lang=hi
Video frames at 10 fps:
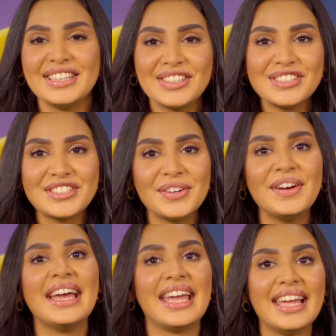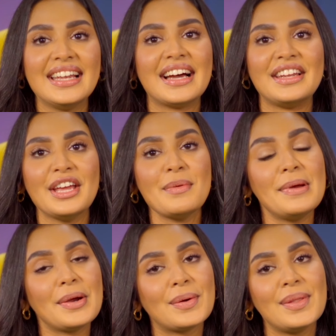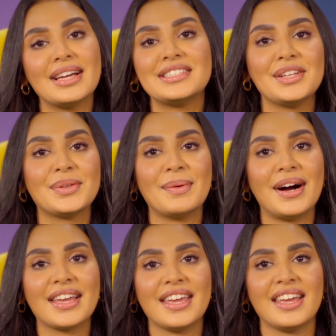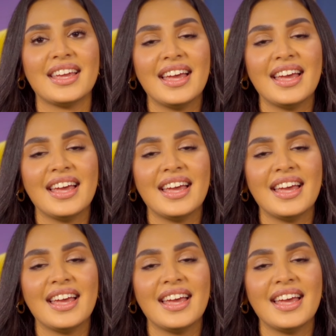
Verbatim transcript: दोस्तों एलिया ने फिर खुदा से दुआ की